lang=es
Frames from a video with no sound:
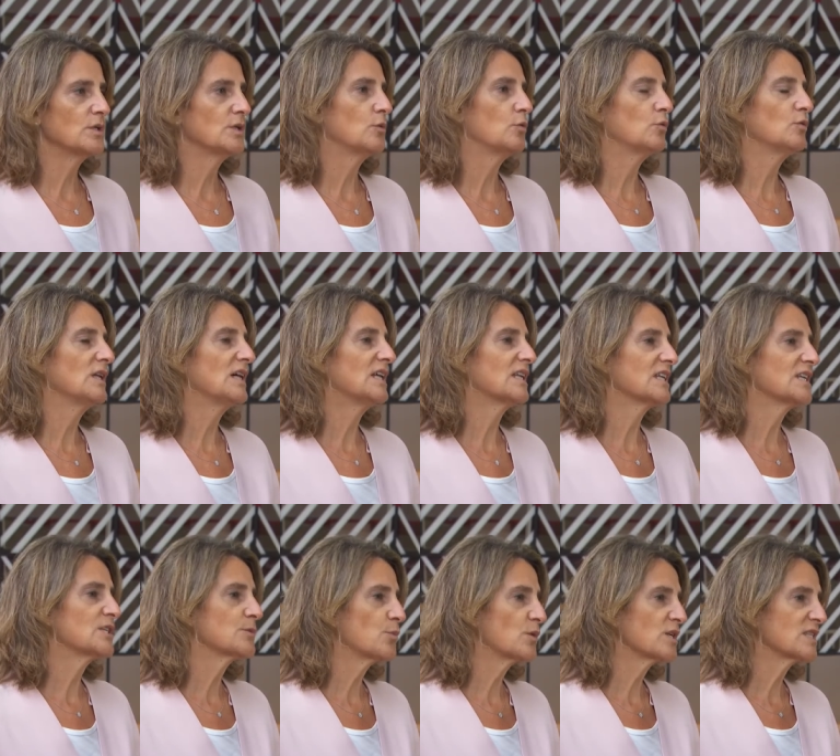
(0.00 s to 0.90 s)
una
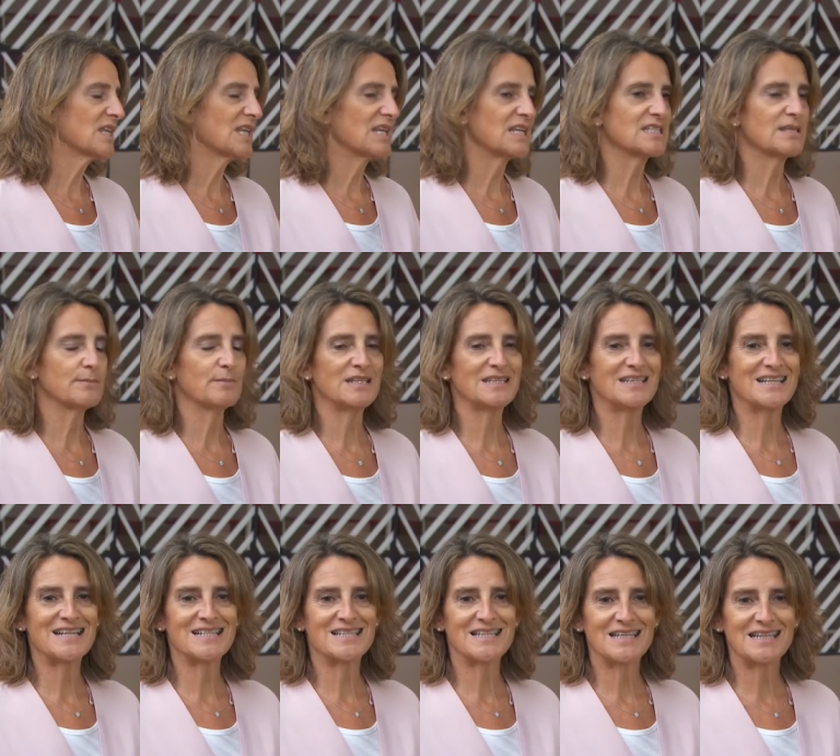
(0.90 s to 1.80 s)
respuesta a las
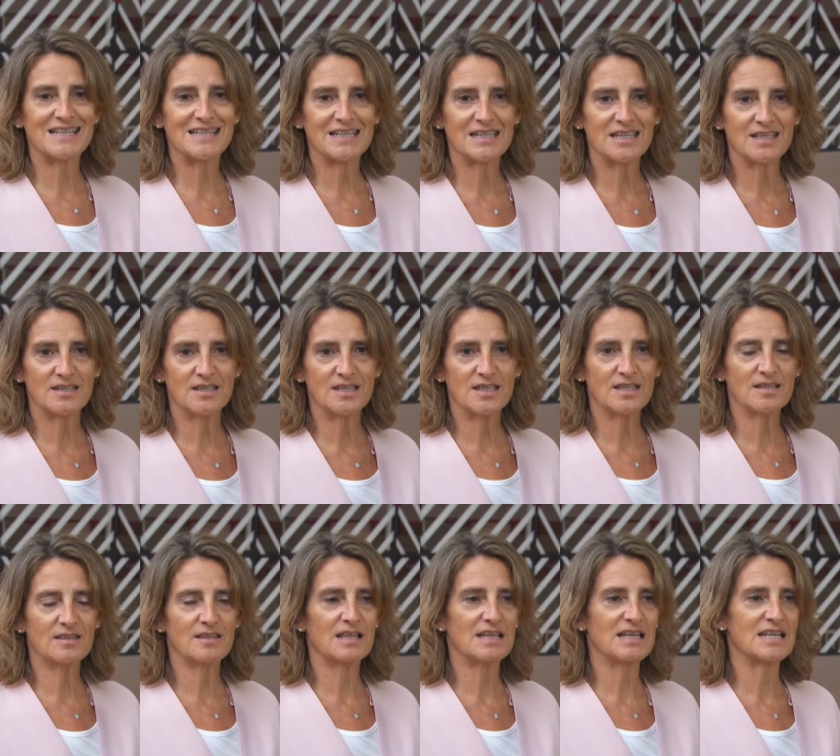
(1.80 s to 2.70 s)
demandas de
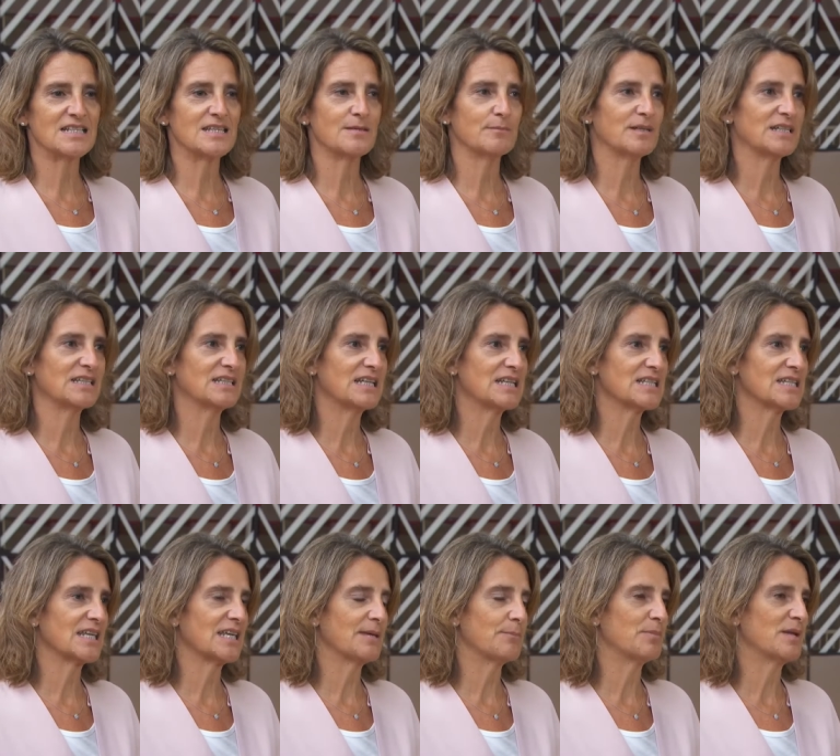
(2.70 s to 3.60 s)
liquidez, a las
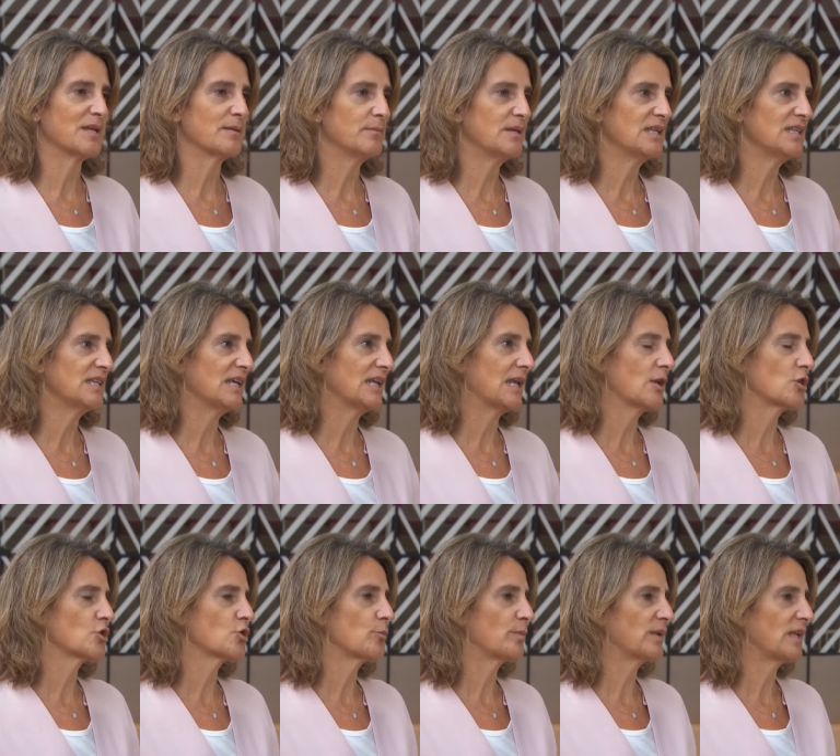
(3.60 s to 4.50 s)
demandas que permitan a
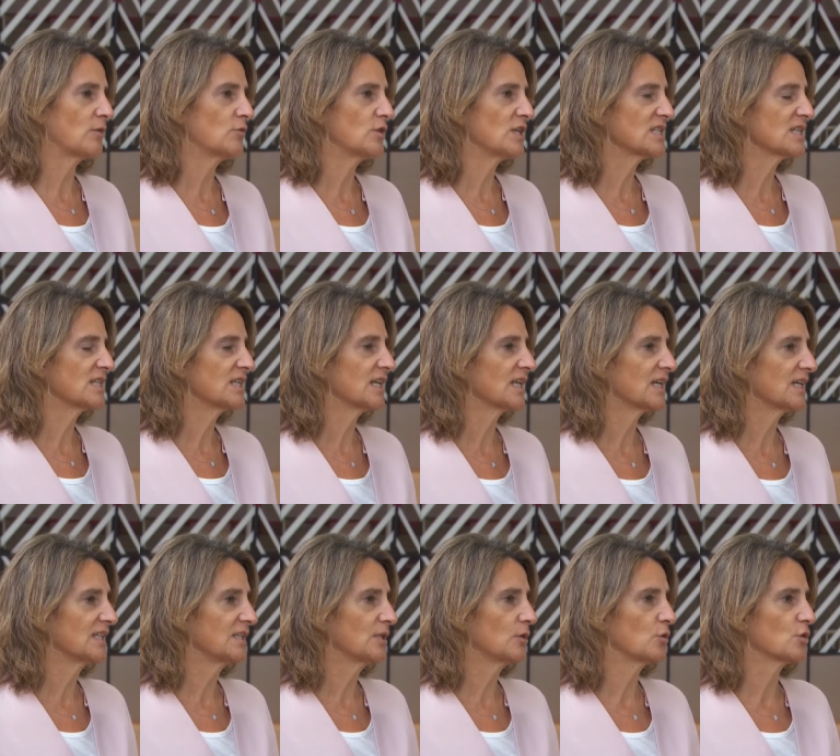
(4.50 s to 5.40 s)
los operadores
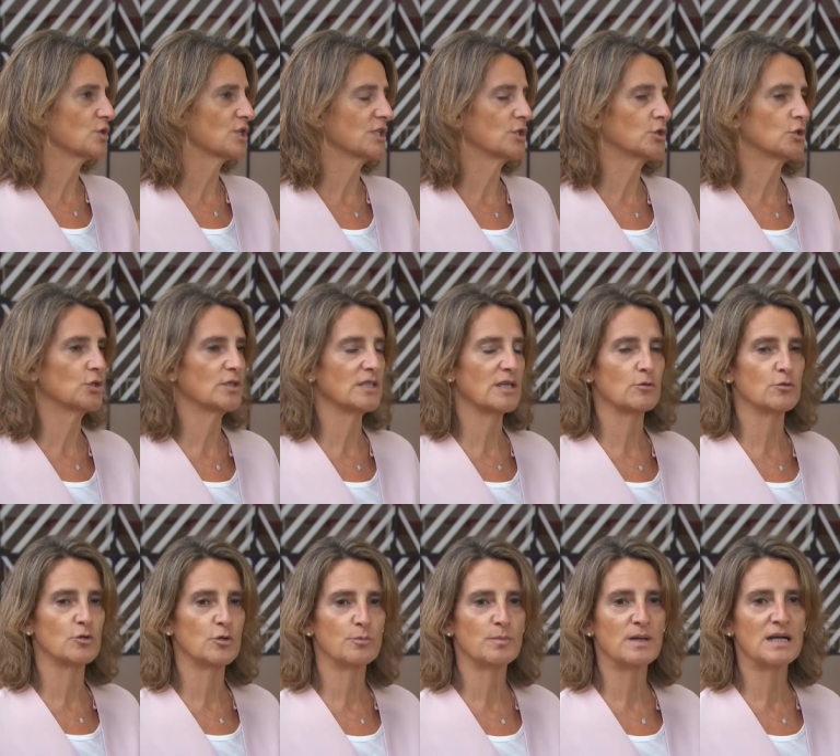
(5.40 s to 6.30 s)
energéticos en toda
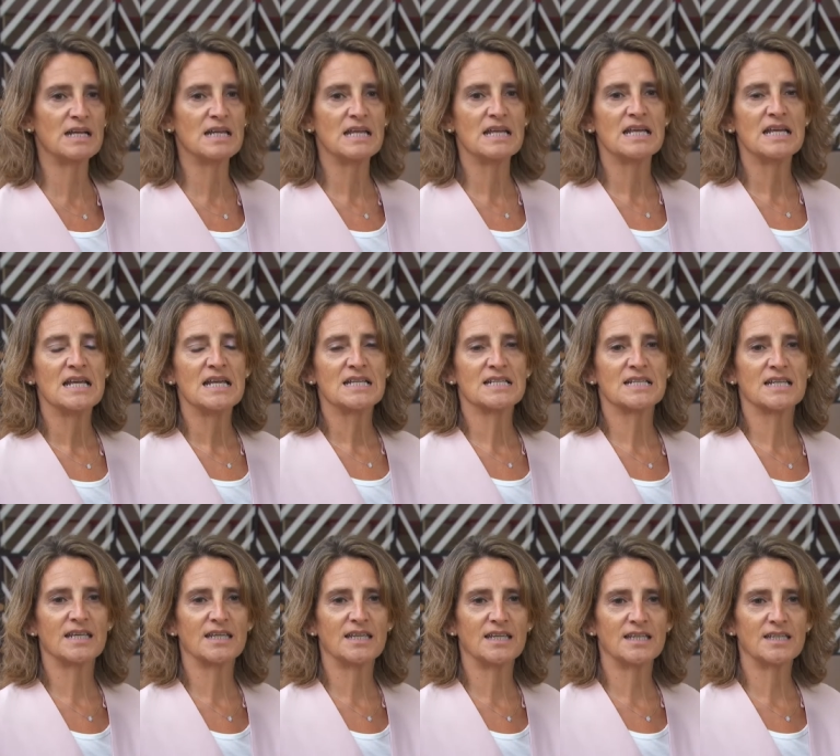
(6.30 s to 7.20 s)
Europa
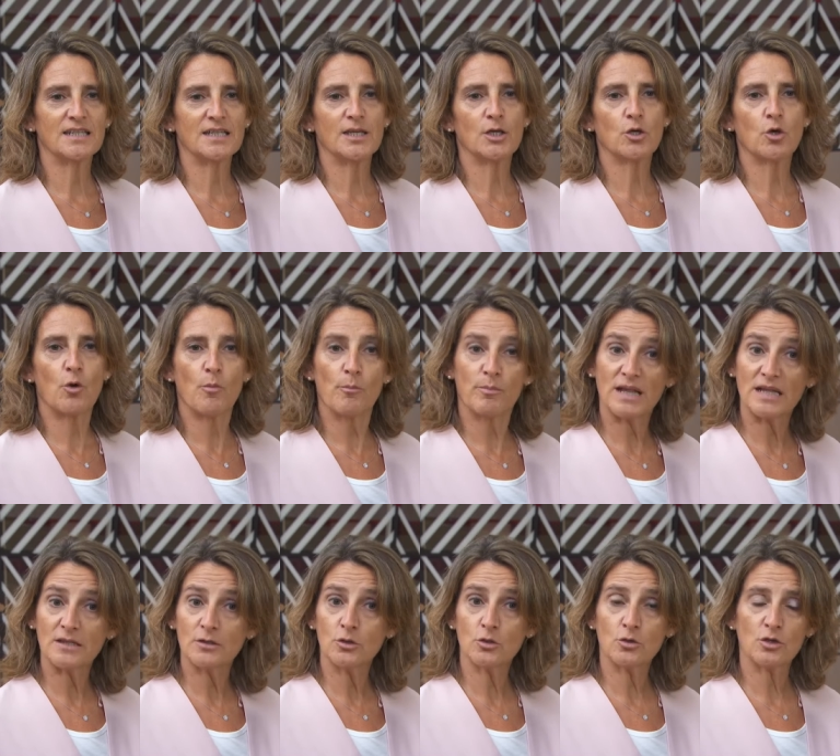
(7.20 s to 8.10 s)
seguir eh,
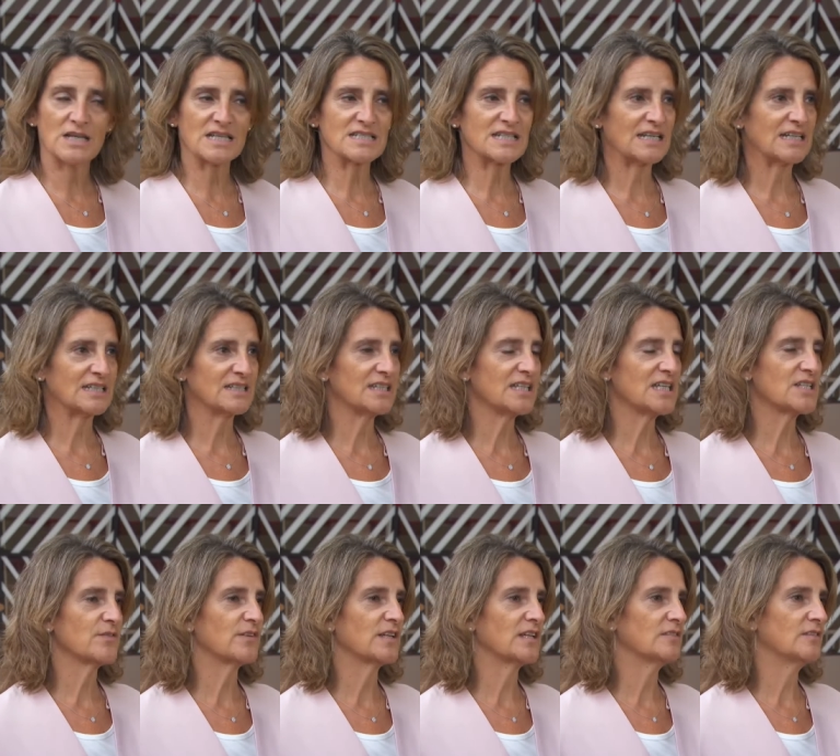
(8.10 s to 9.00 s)
comprando con las
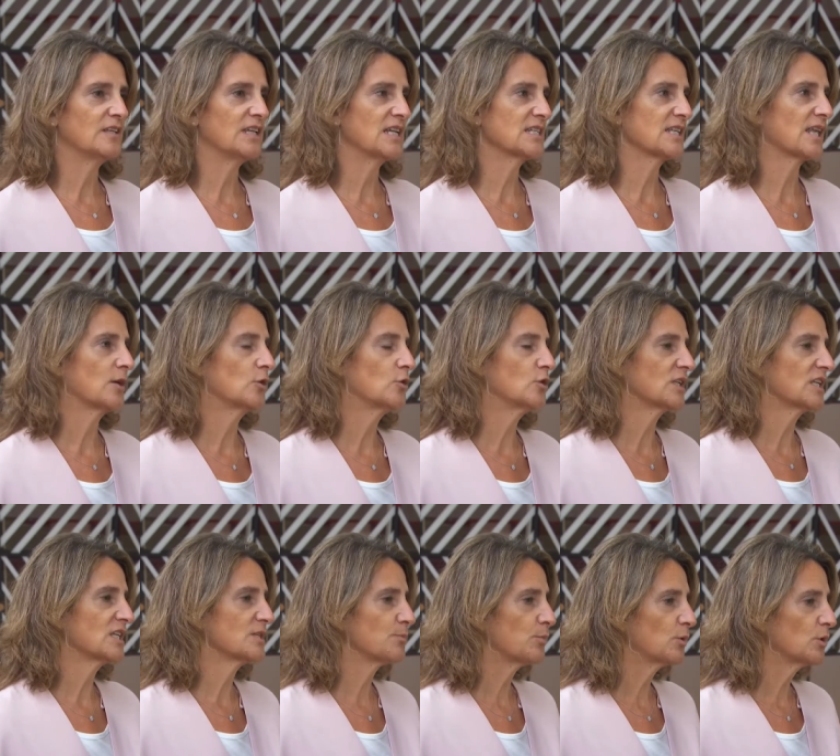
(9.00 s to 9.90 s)
garantías financieras que
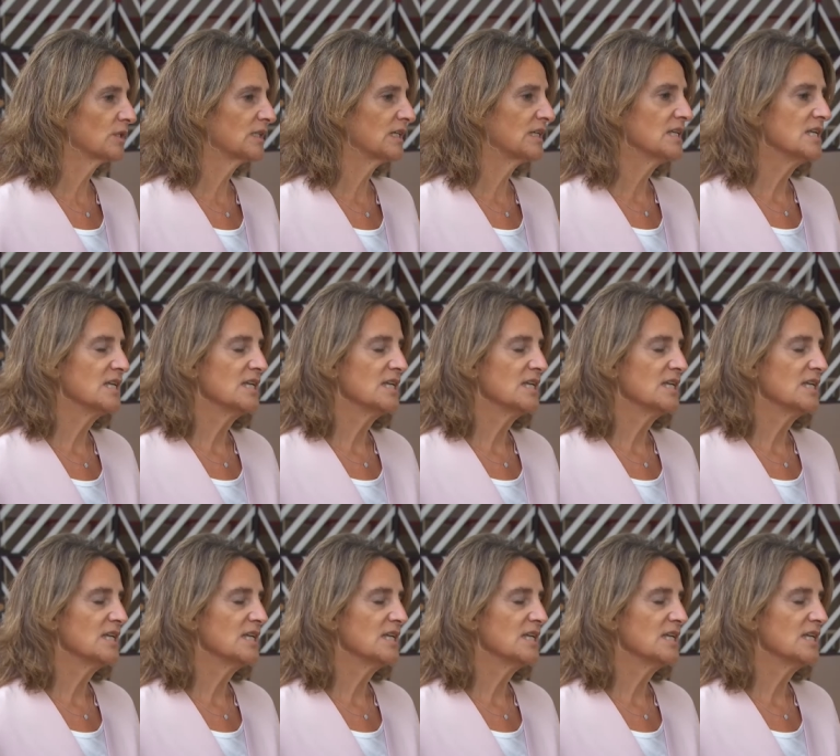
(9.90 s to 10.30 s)
corresponda,